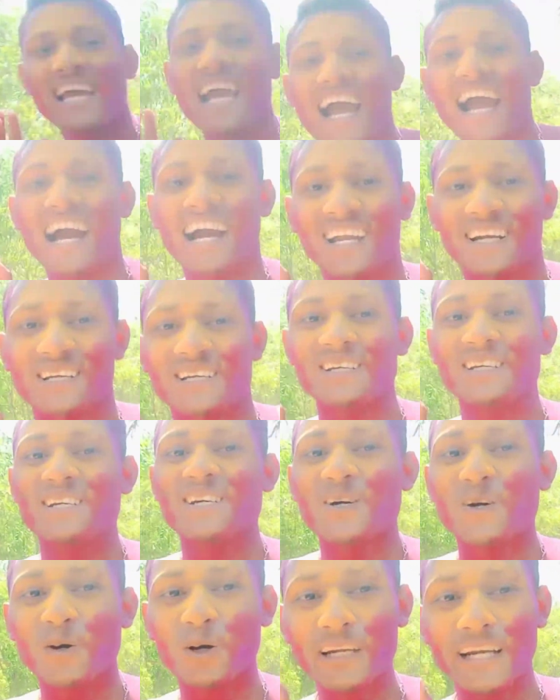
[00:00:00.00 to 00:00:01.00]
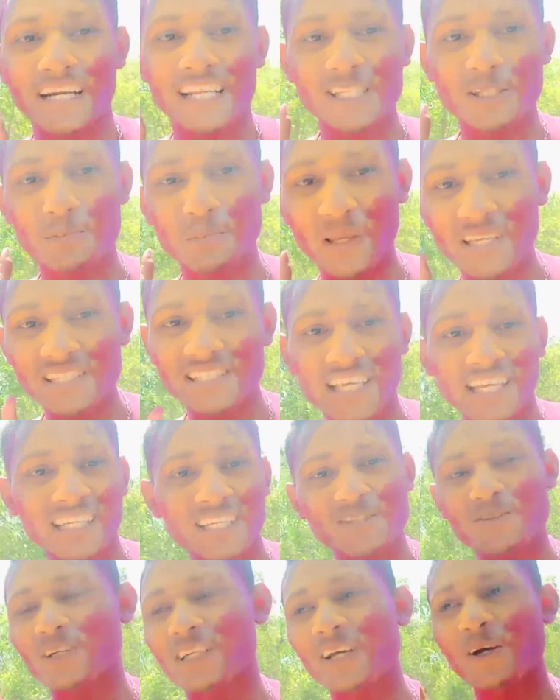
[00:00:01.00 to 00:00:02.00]
আর হোলি একটা স্পেশাল কিছু
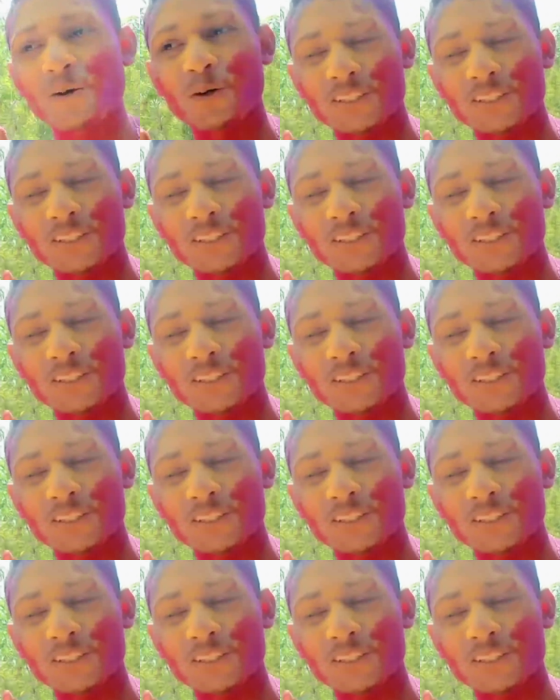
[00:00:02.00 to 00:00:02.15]
একটা হতে